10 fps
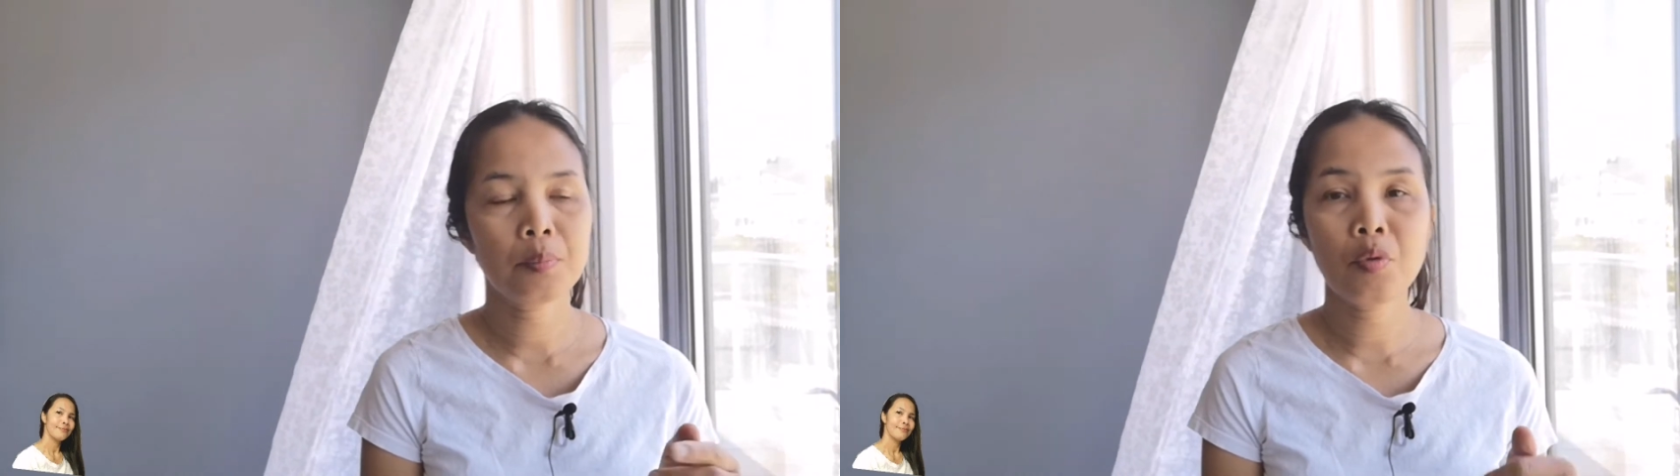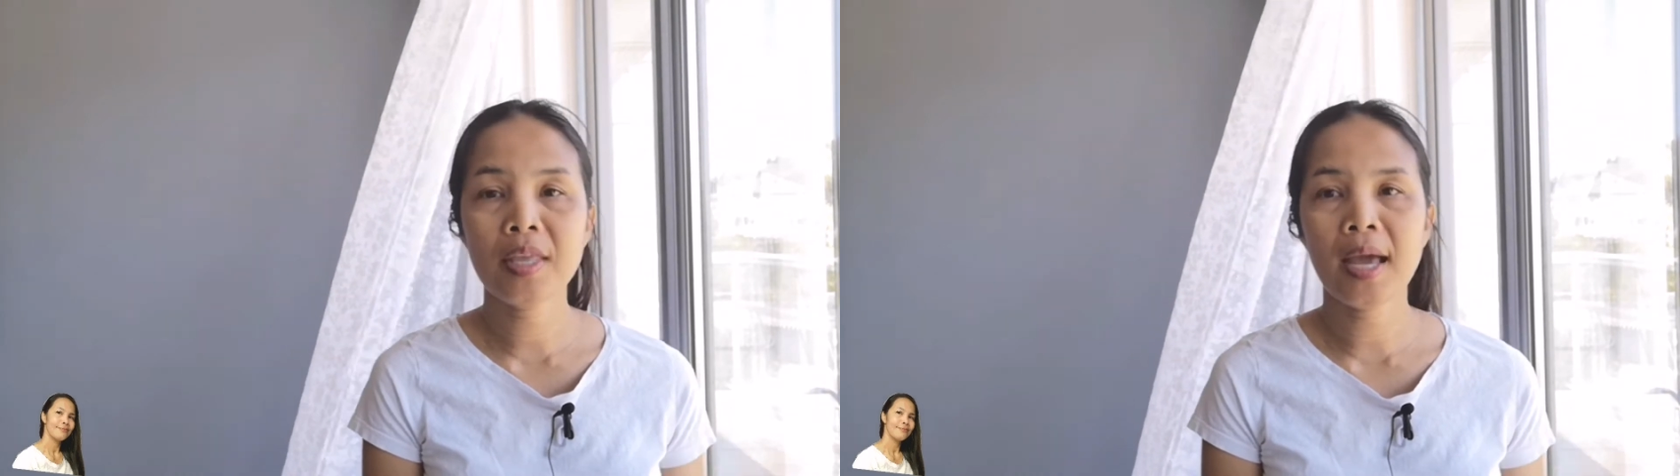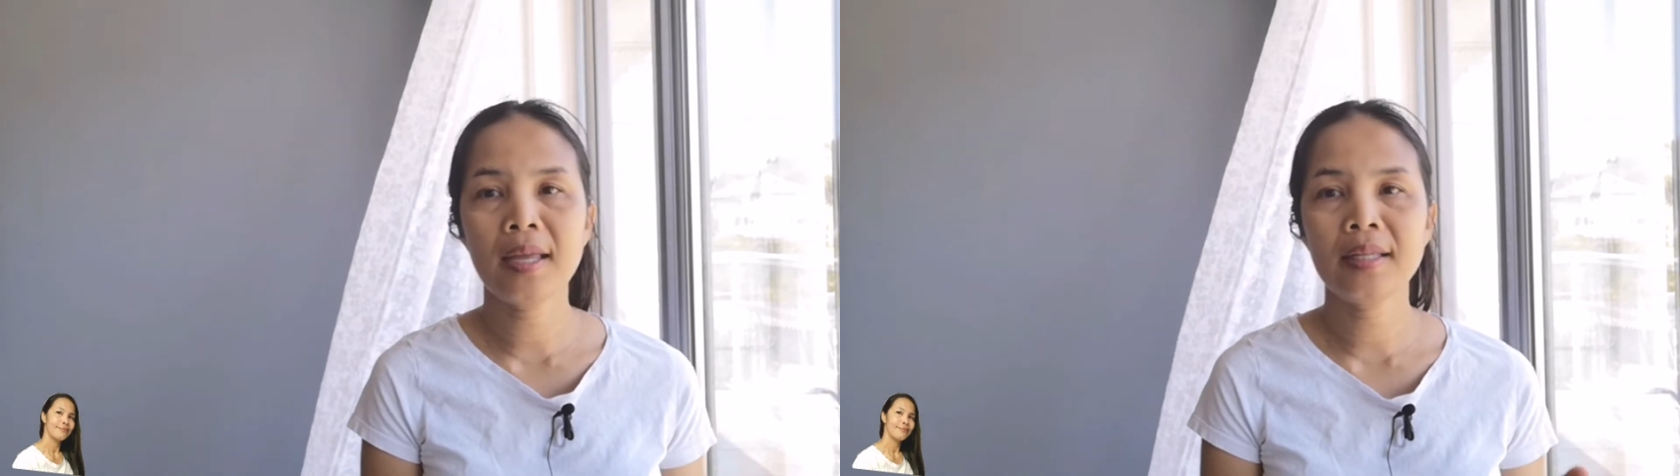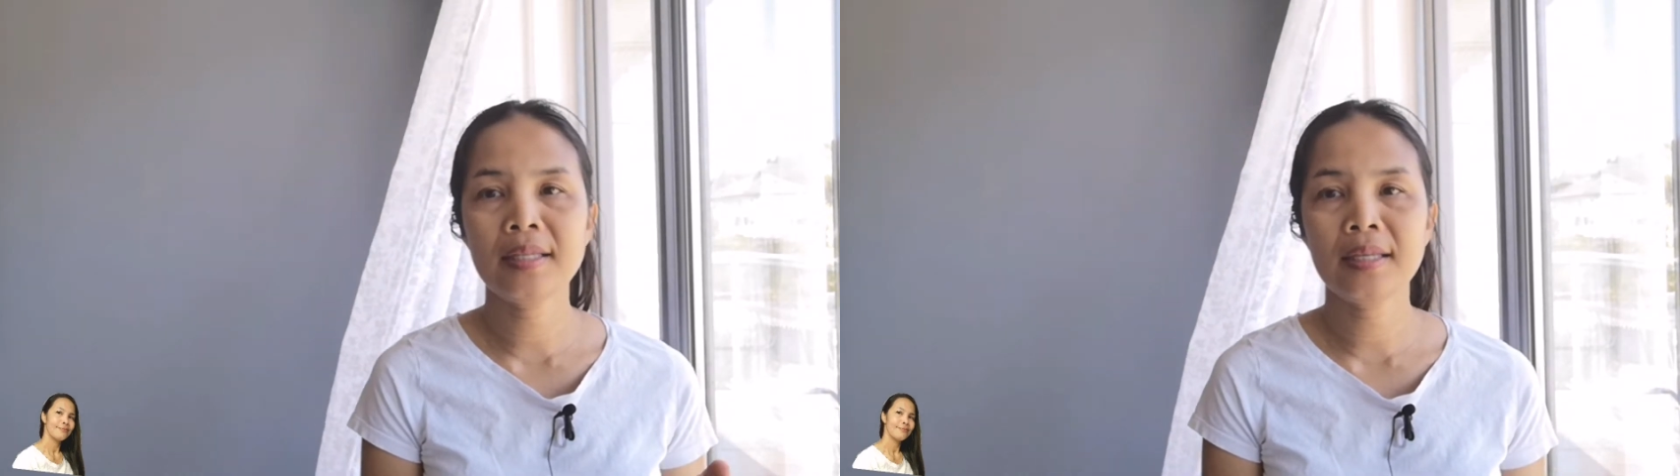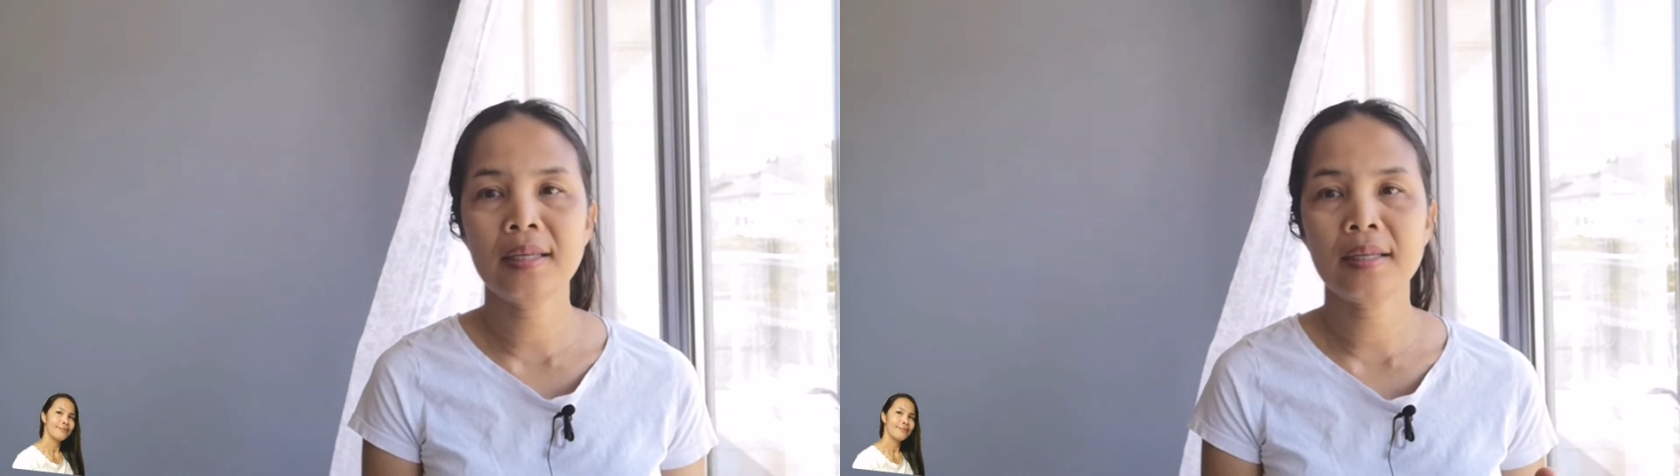ผู้ใหญ่
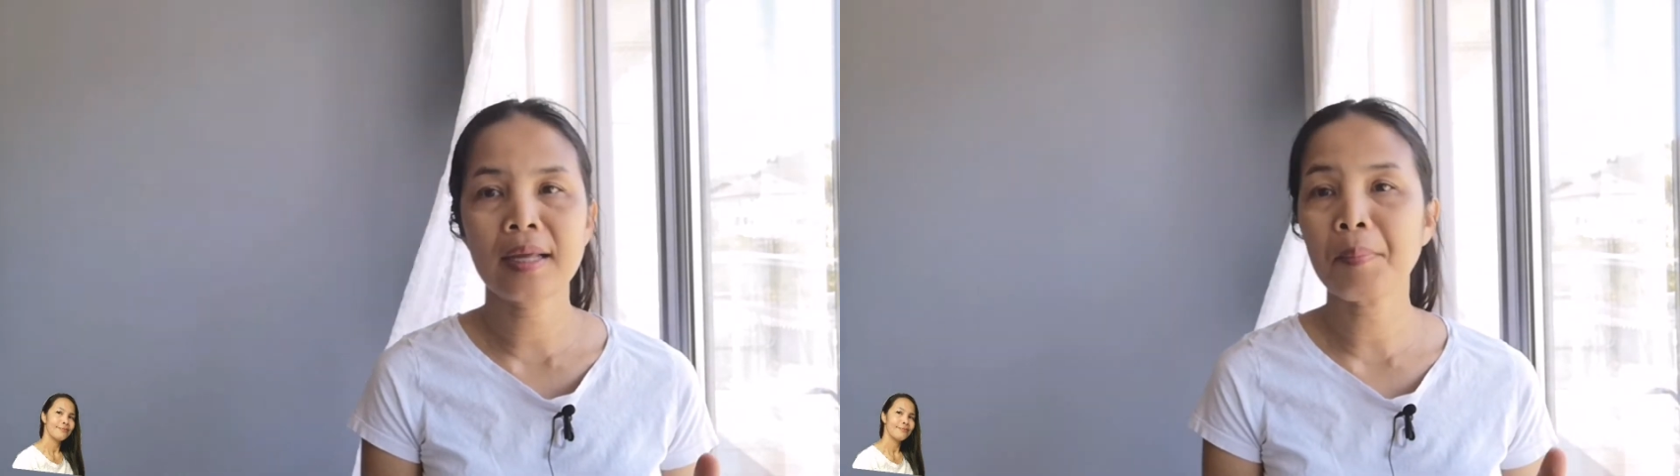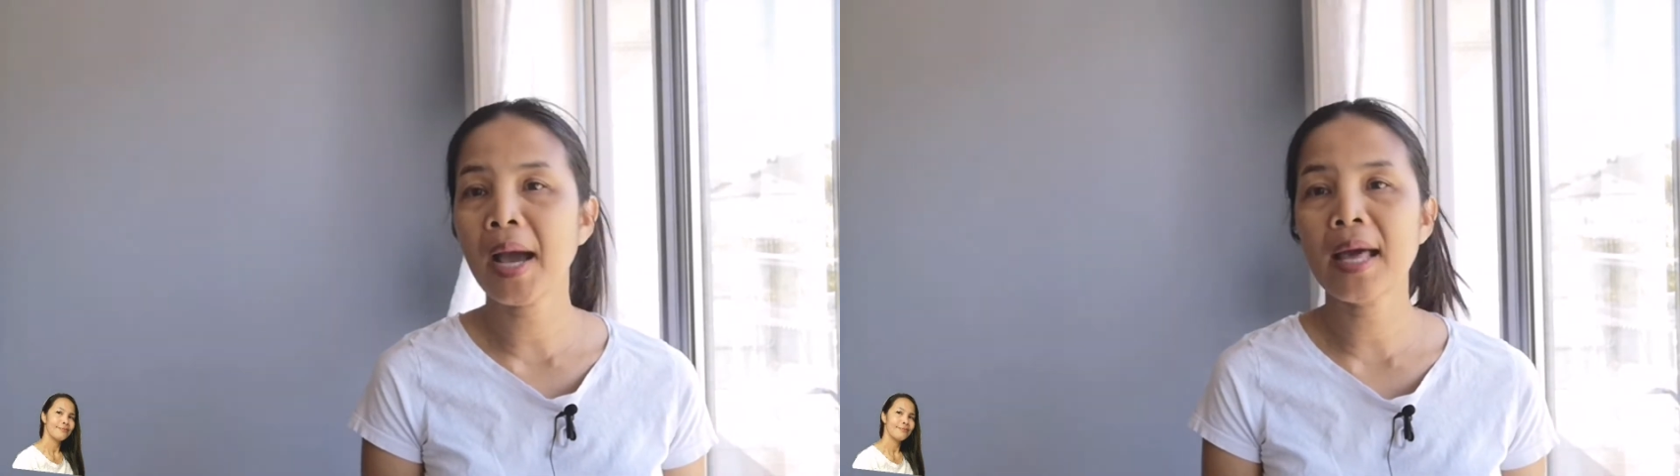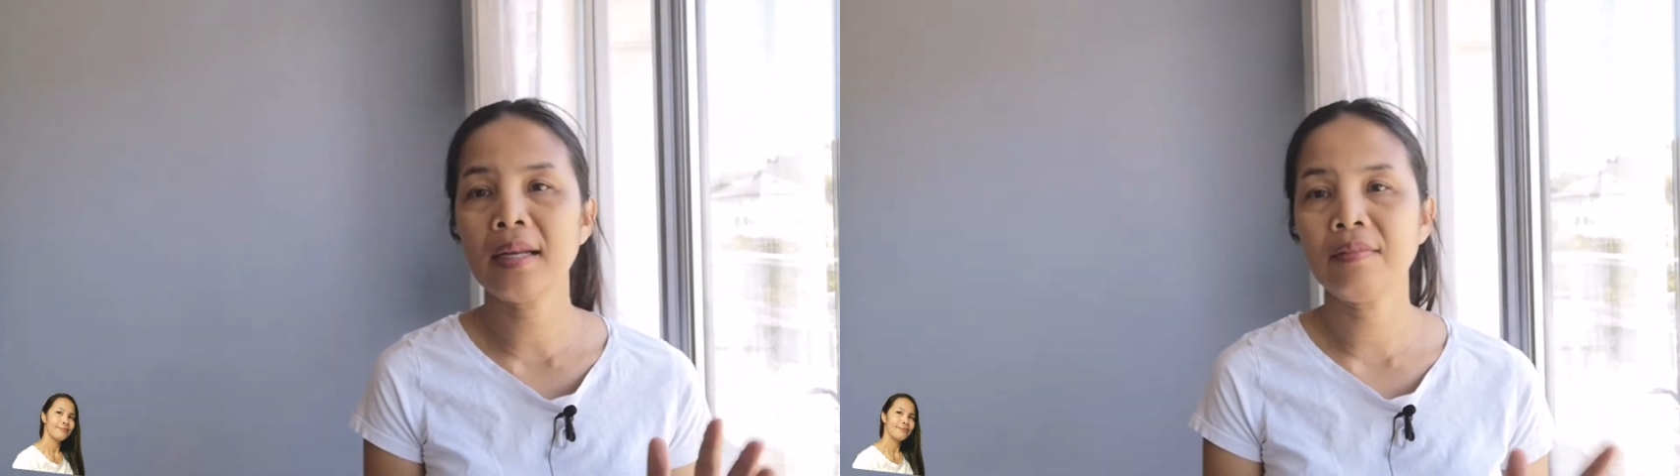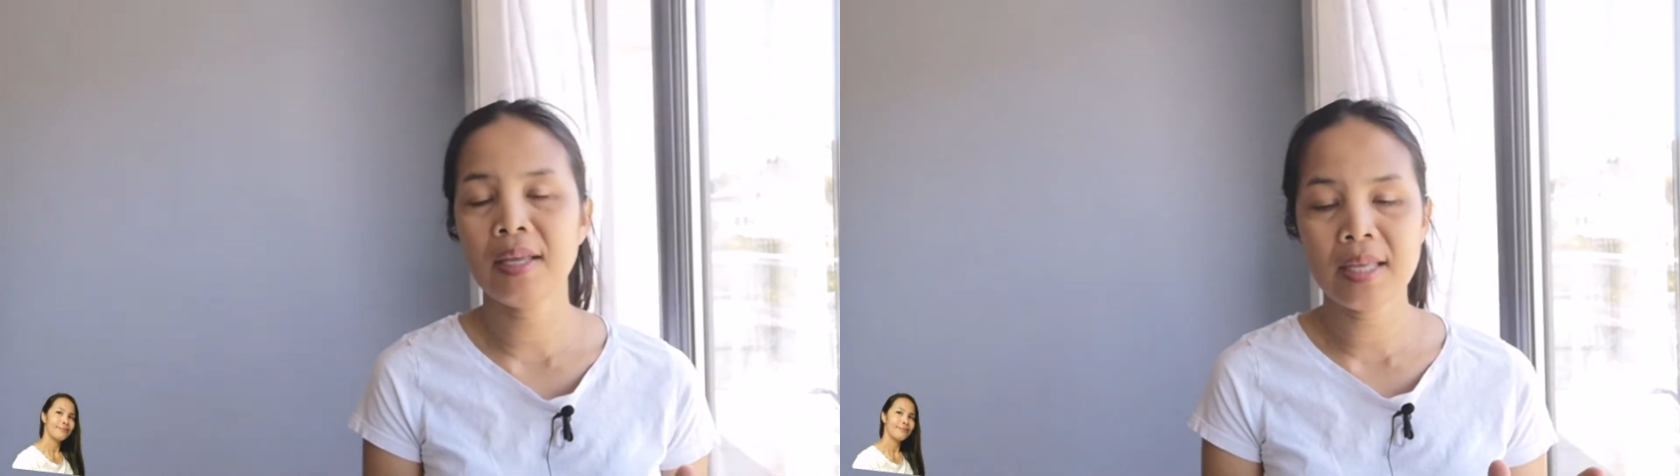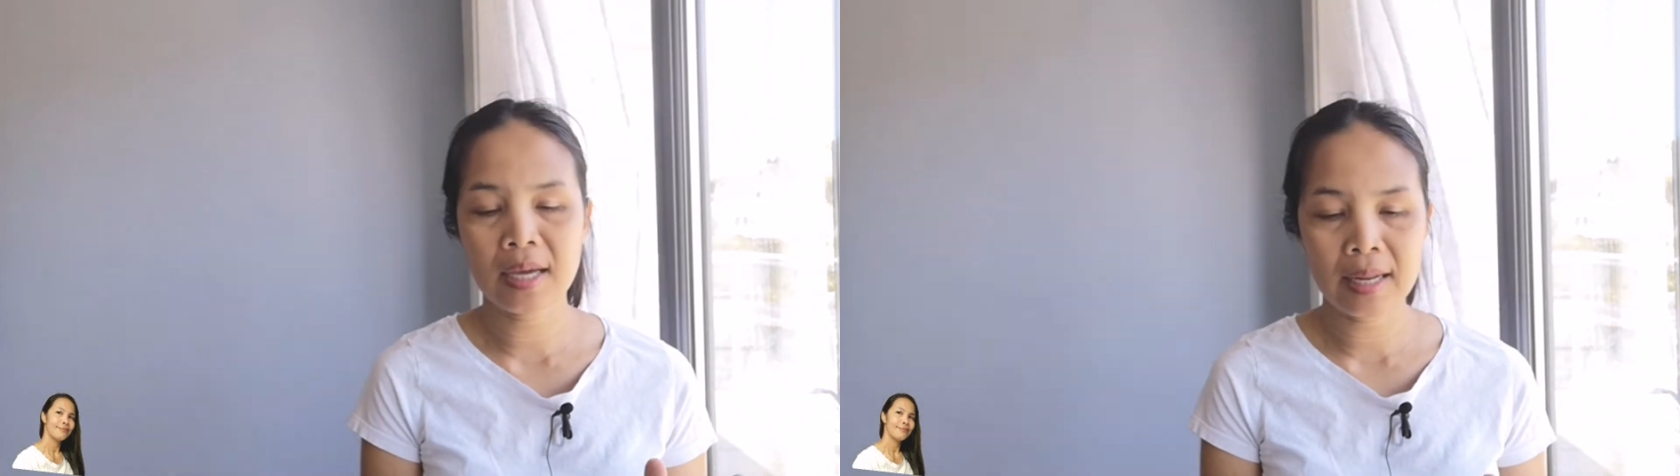ที่ทำงานหรือ
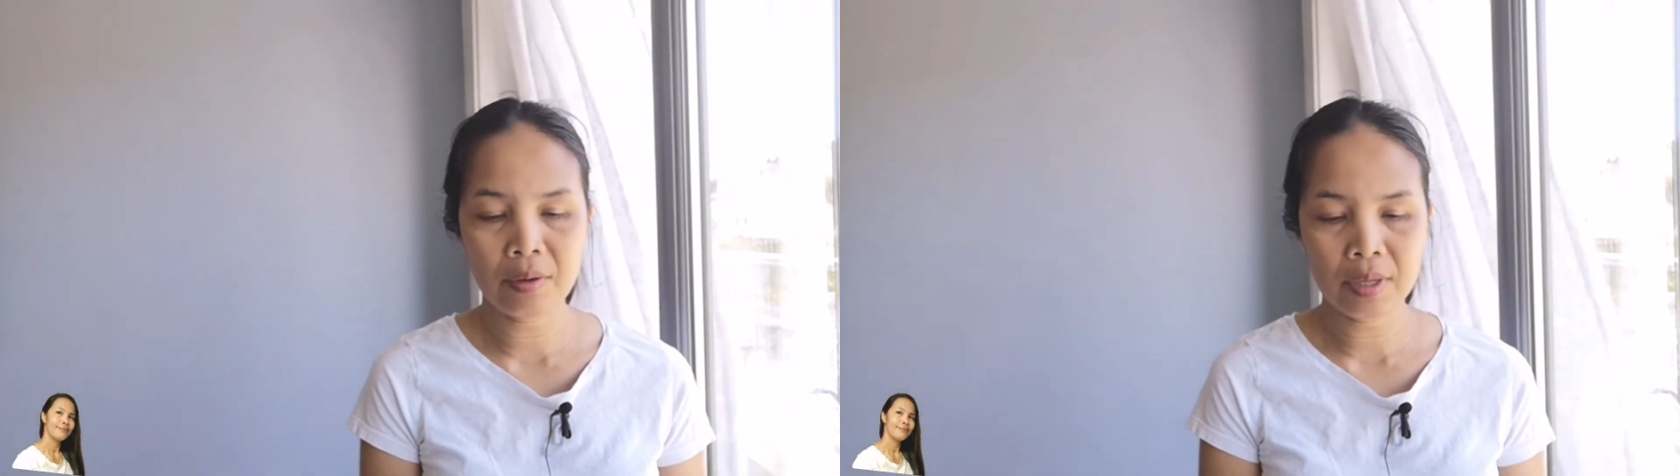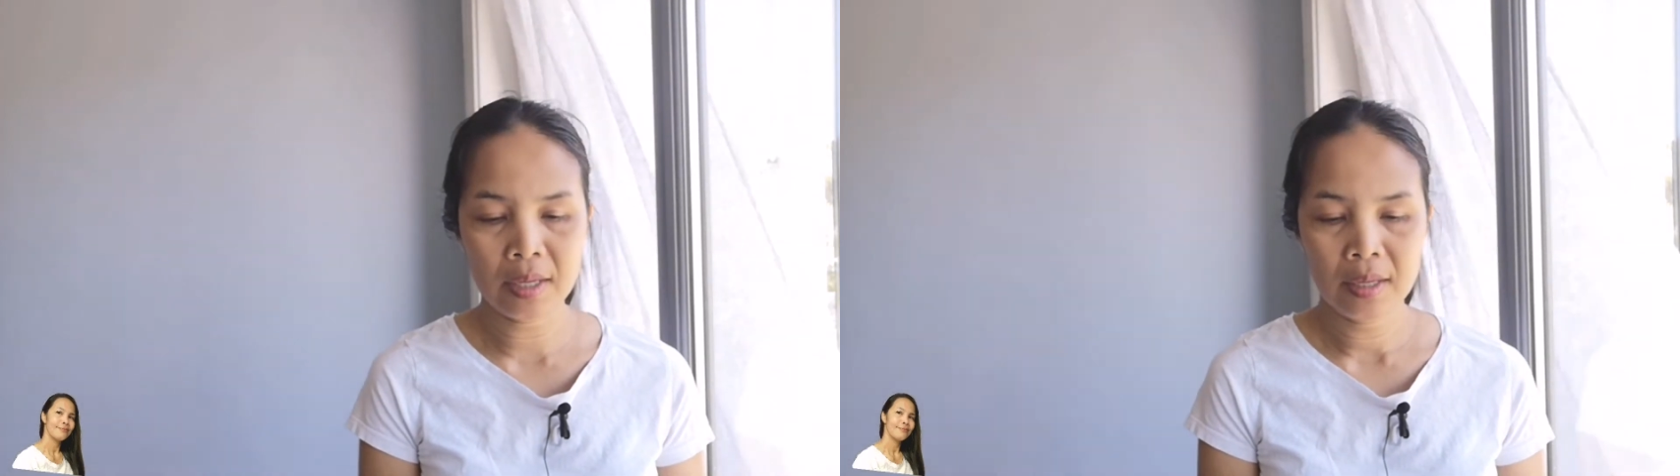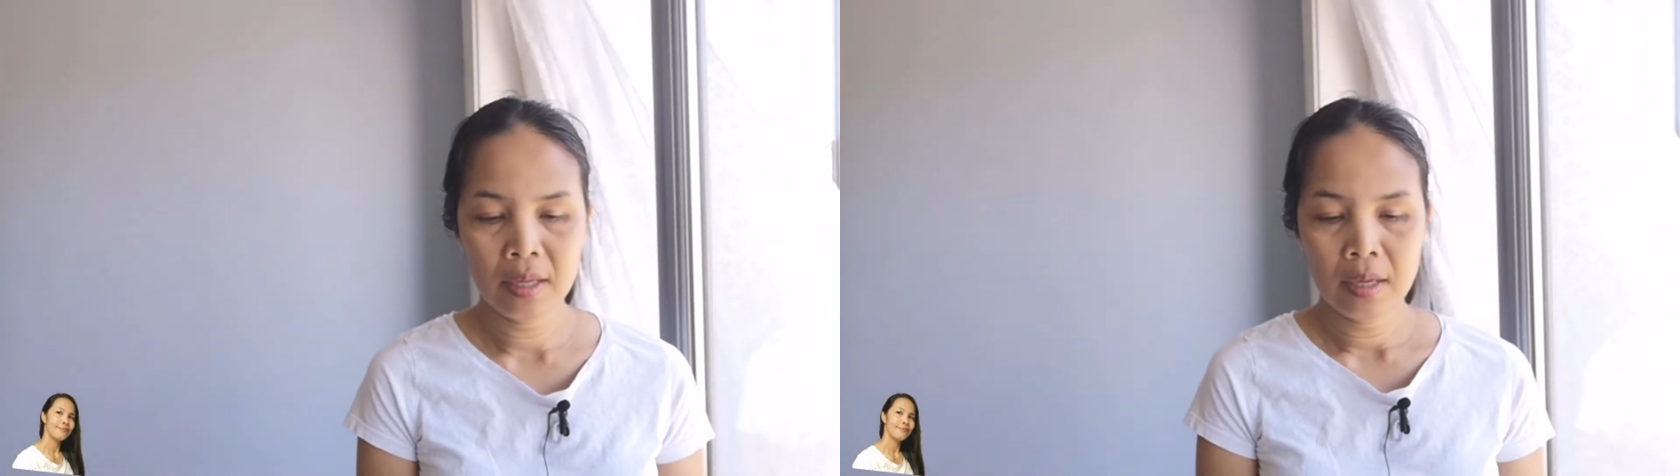ว่าอีกอย่างแล้วเนี่ย